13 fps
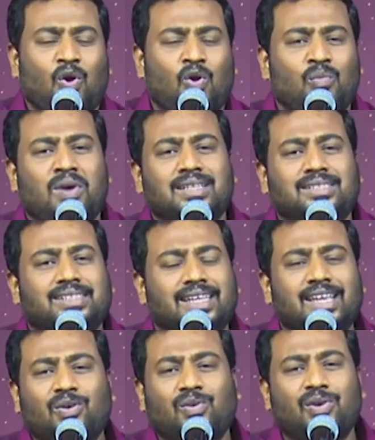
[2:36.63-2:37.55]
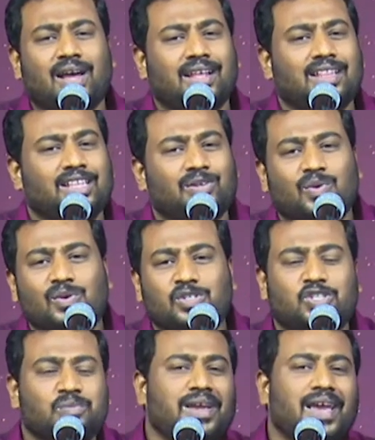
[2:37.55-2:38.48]
உம்மால் செய்யக்கூடாதது
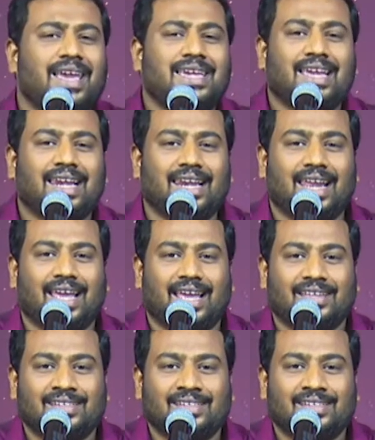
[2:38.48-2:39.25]
ஒன்றுமே இல்லை